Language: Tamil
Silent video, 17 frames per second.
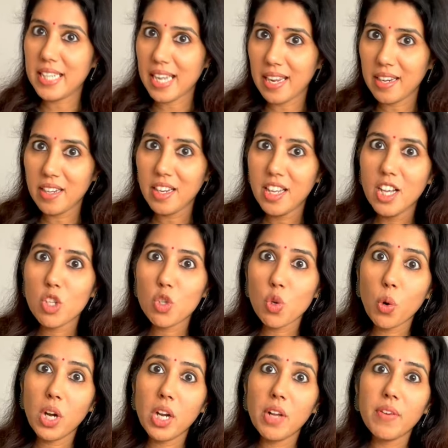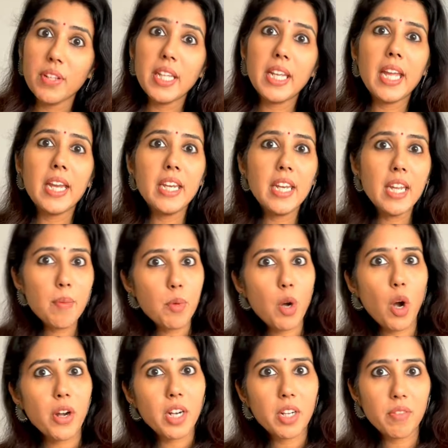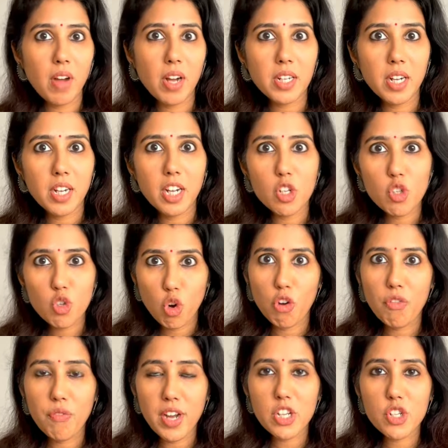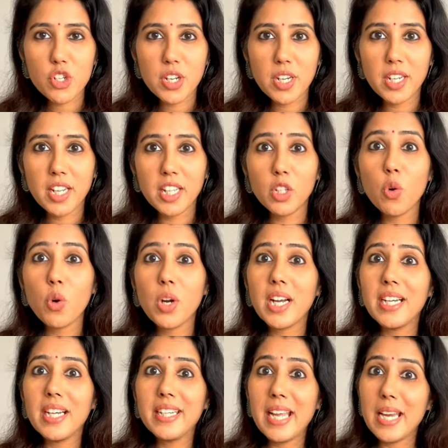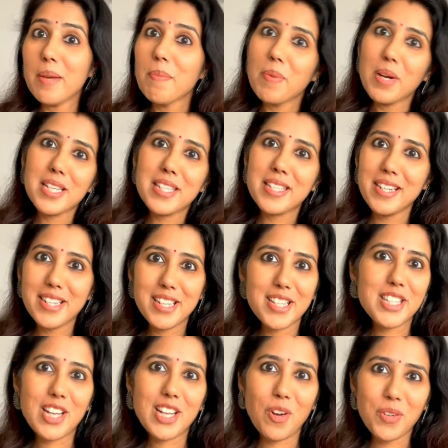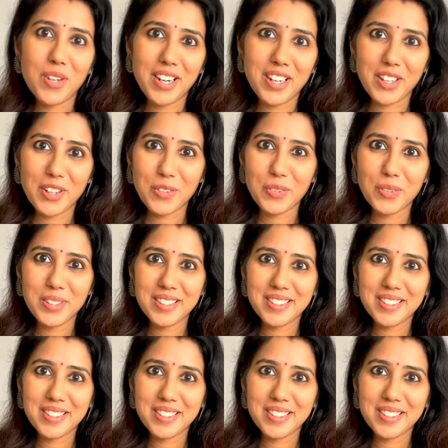டென் ஸோ உங்களுக்கு வந்து எனி ப்ராடக்ட் வாங்குங்க ஜோ ஃபேஷன்லேருந்து உங்களுக்கு டென் பர்சன்ட் டிஸ்கவுண்ட் கிடைக்கும்